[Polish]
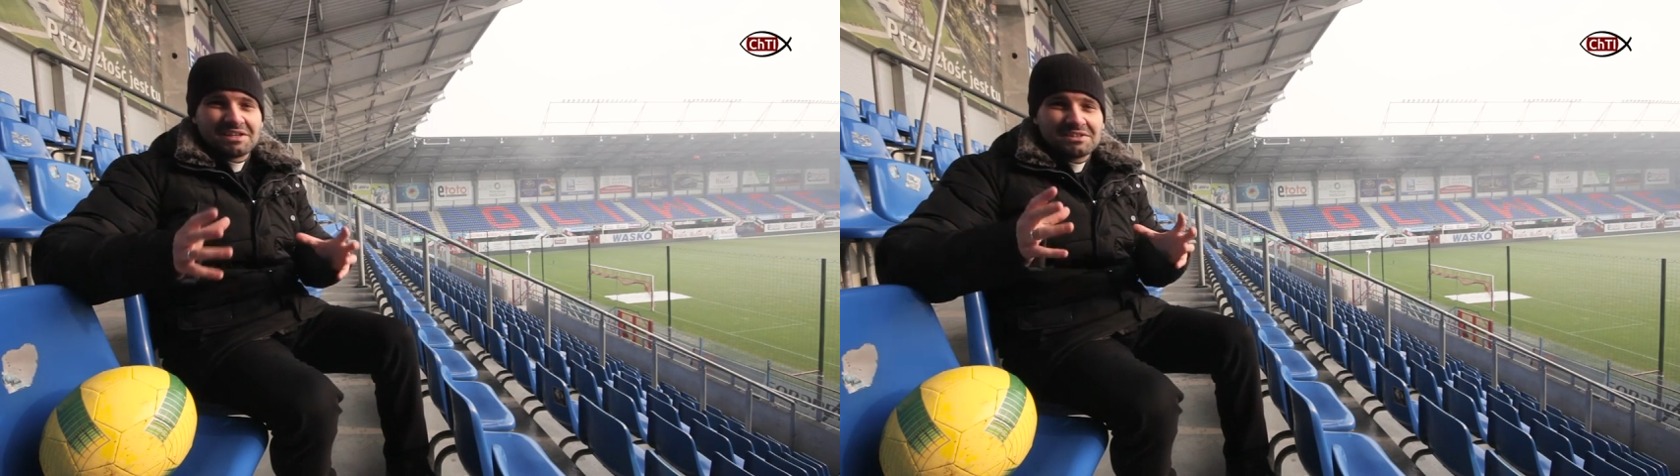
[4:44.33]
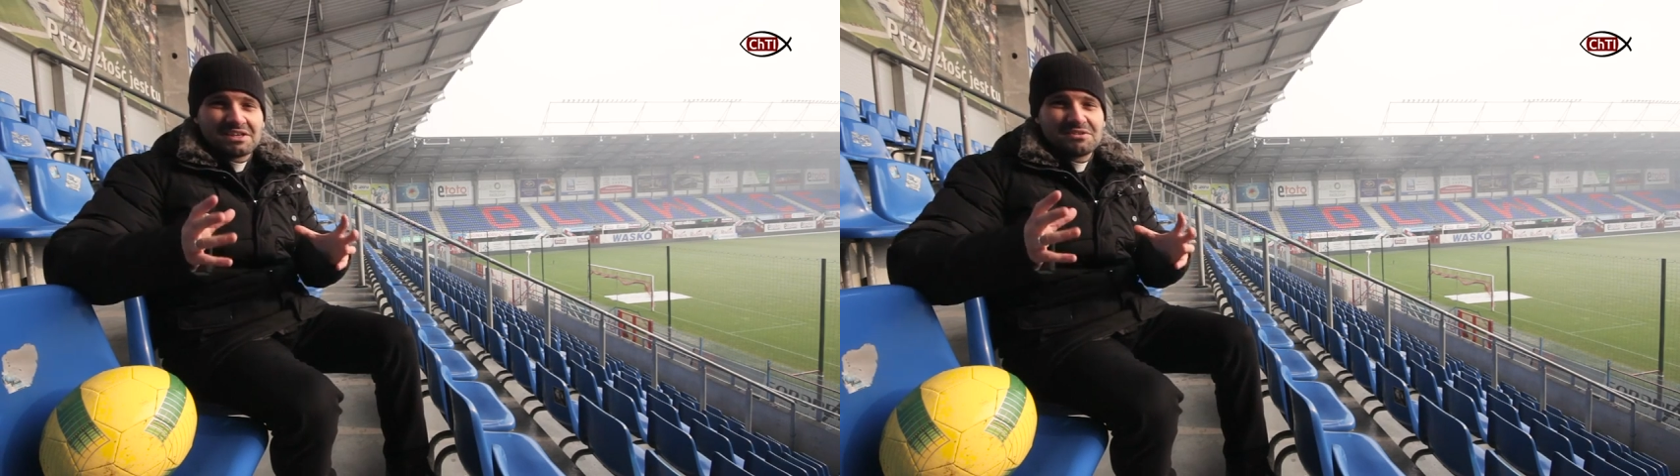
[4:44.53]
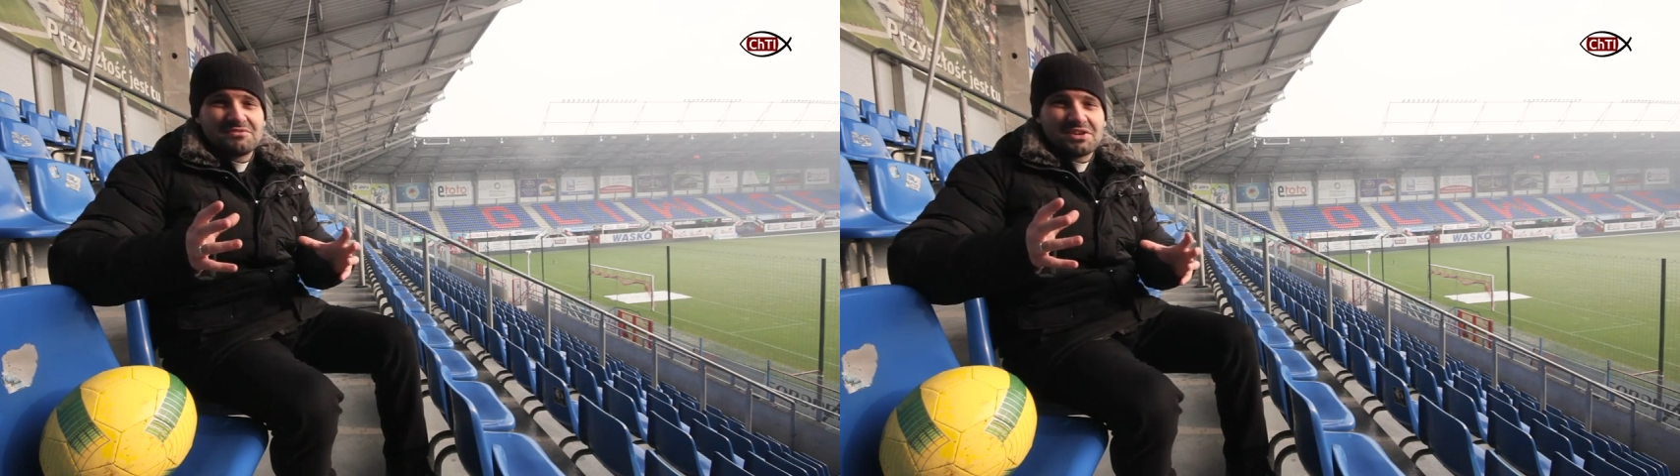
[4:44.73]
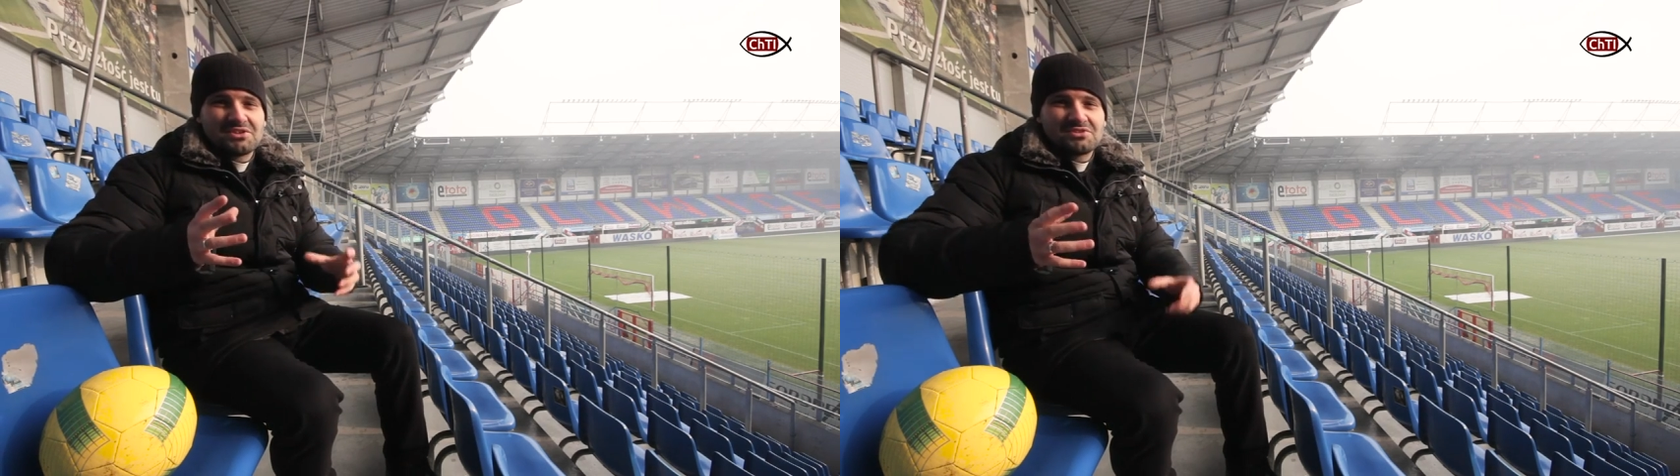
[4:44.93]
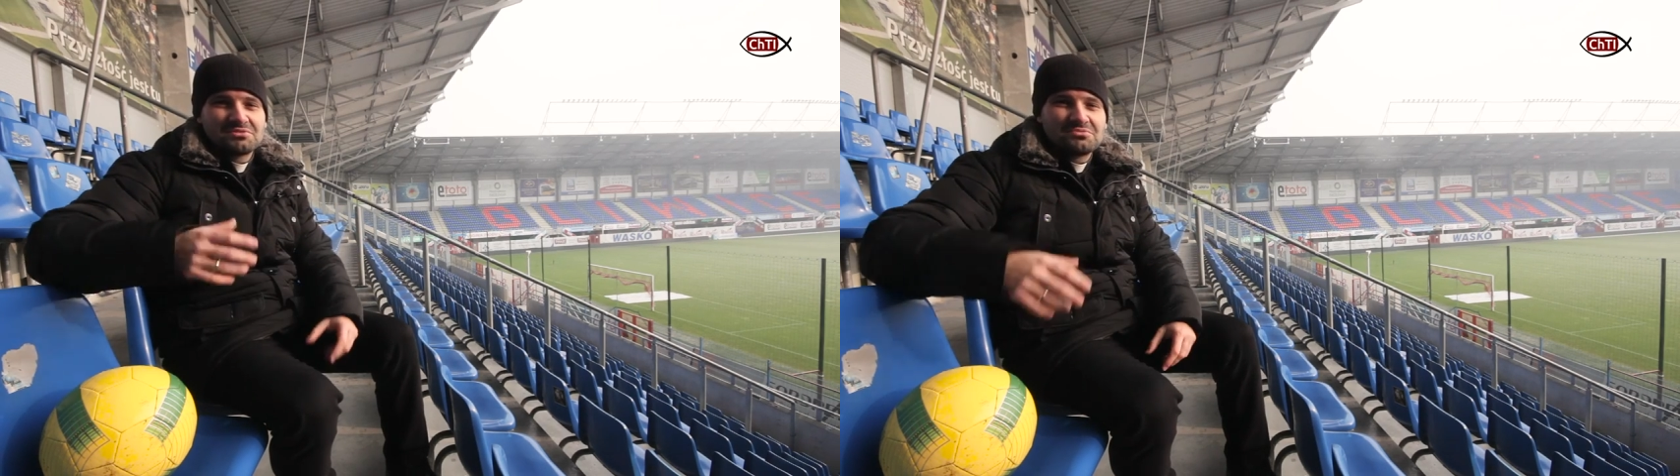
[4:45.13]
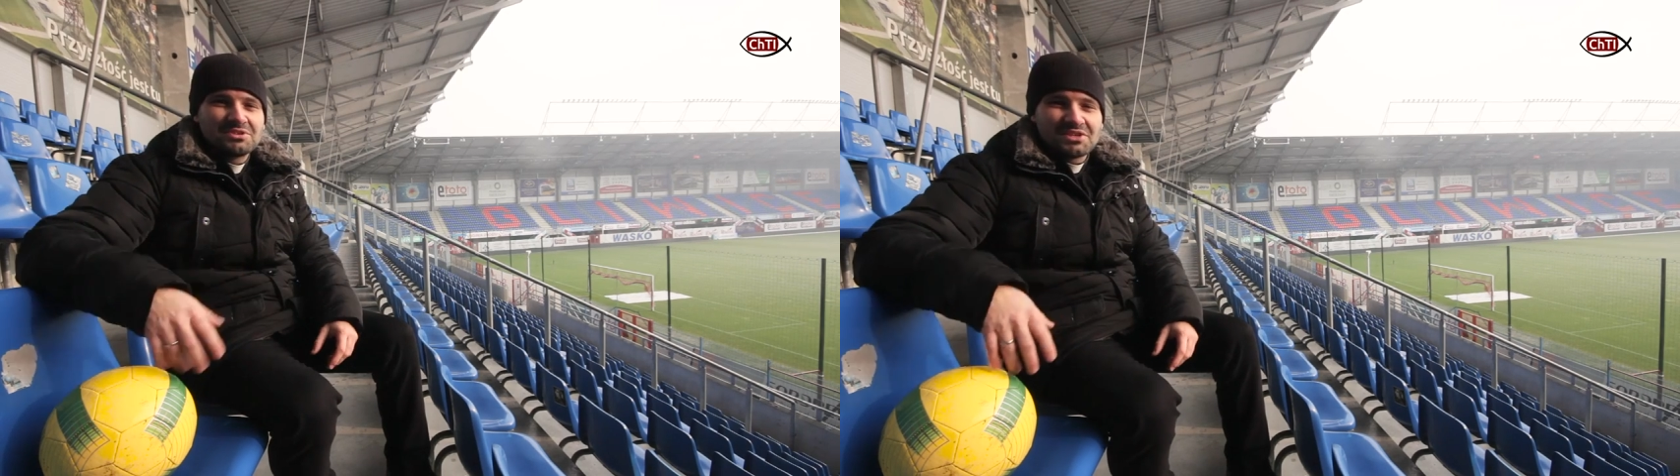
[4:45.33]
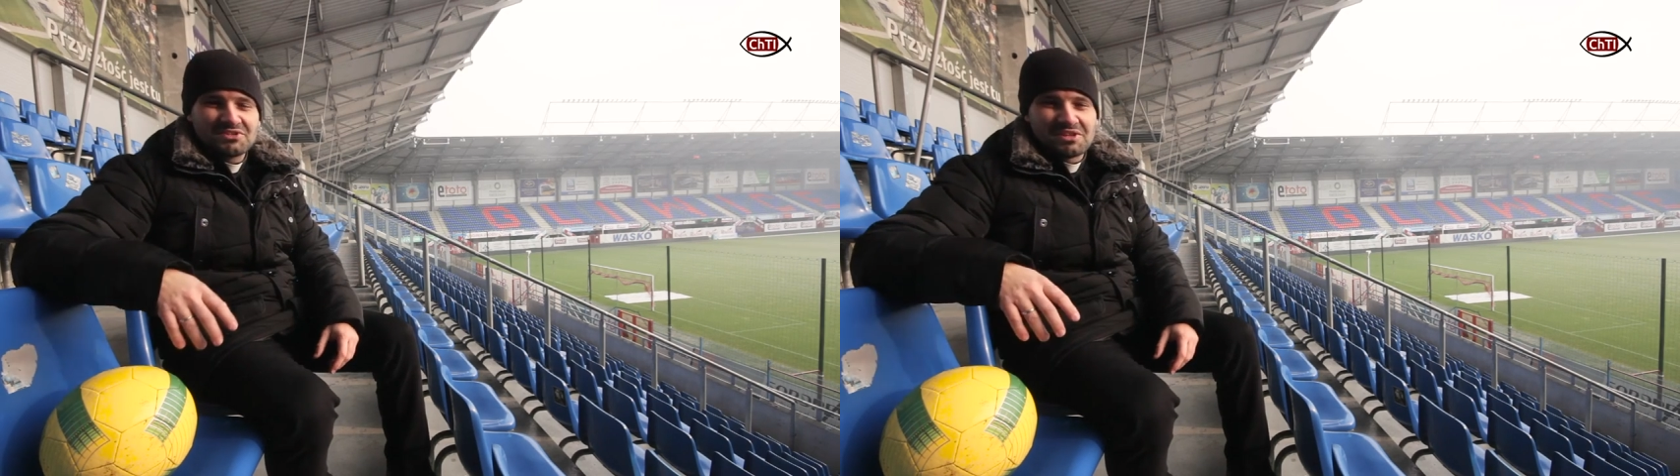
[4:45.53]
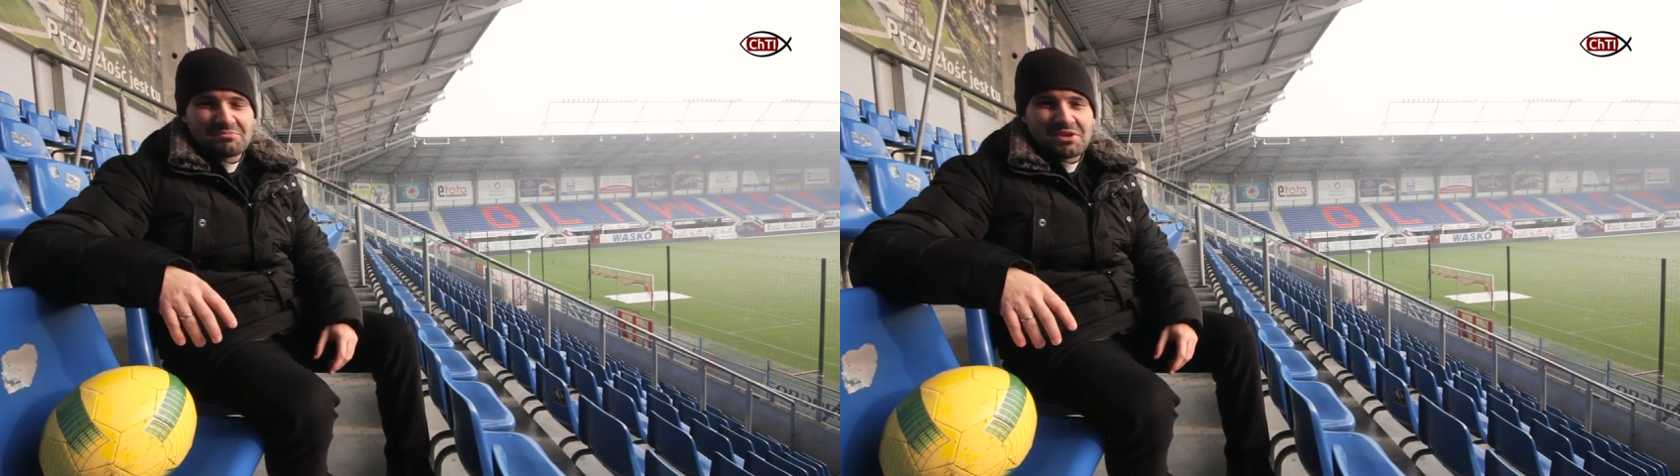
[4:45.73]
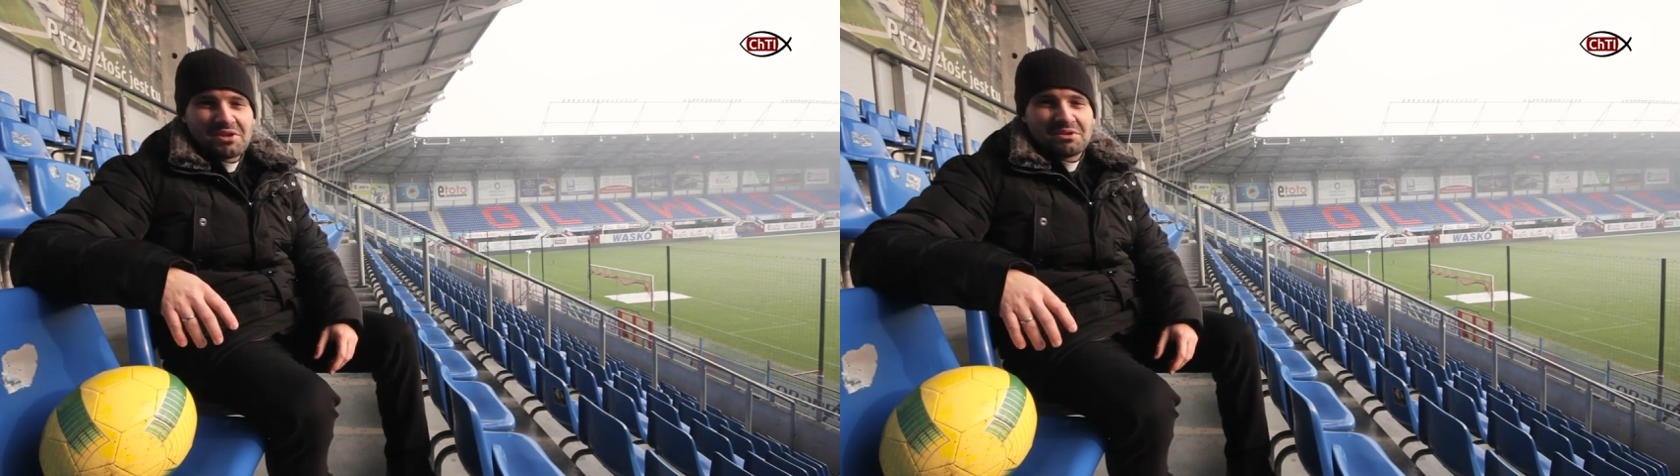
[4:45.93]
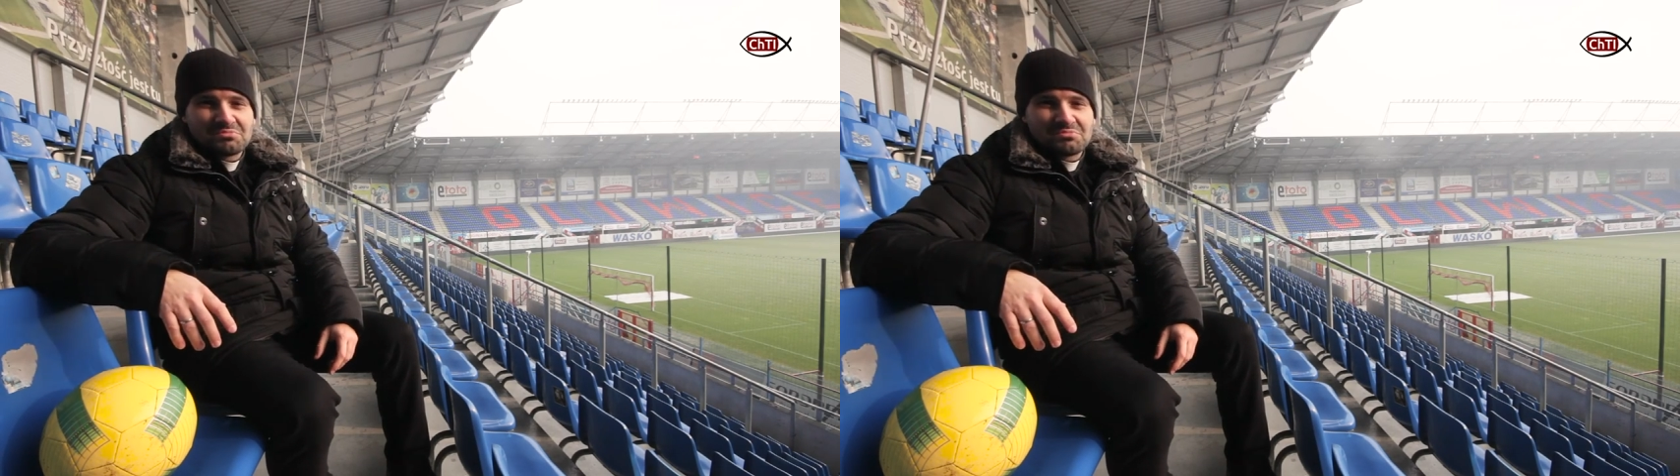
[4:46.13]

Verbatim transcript: ale ten wieniec, który jest nam